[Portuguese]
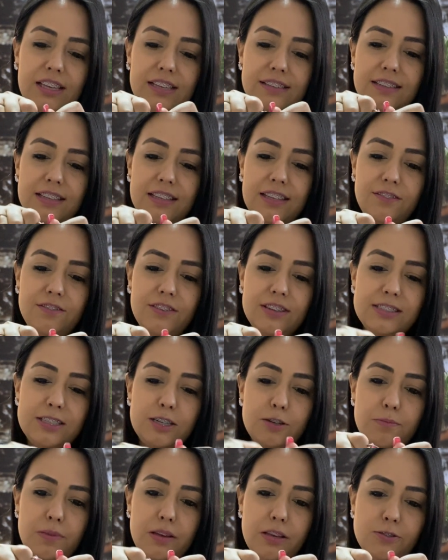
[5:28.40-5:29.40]
e esse aqui vai
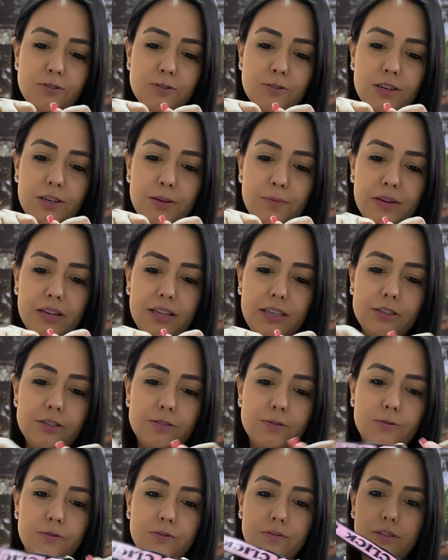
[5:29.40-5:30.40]
ser bem joia para
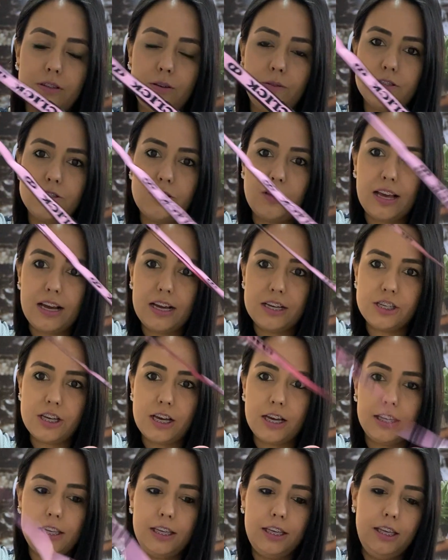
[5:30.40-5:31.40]
isso. Então, é só
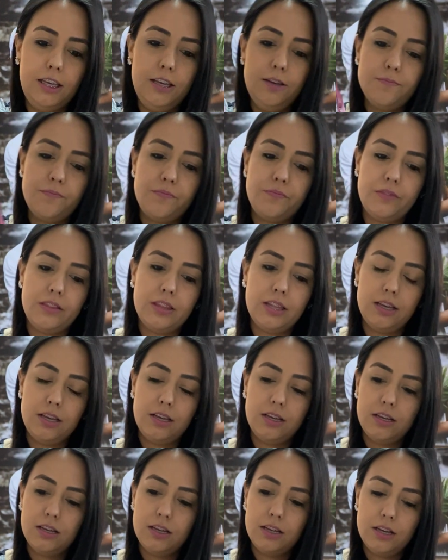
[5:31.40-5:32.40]
encaixar aqui.
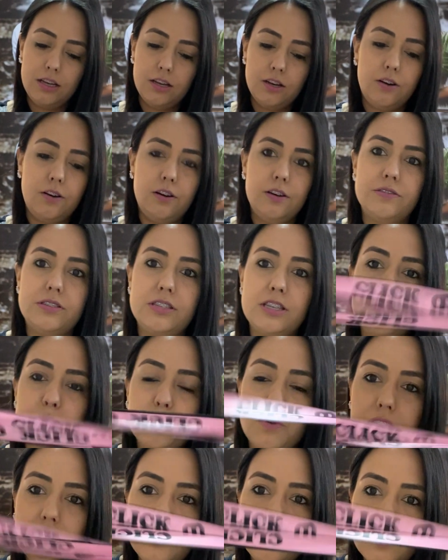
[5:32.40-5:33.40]
Olha, vocês
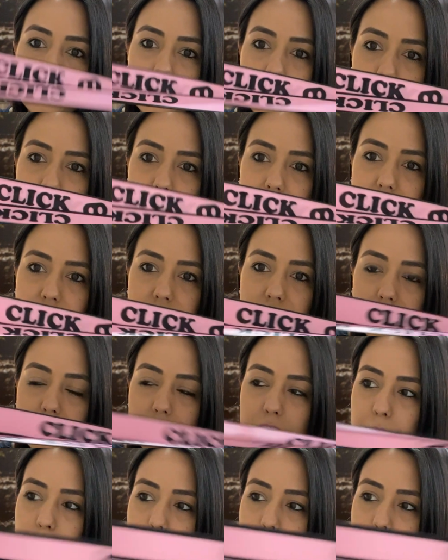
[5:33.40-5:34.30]
podem ver na imagem que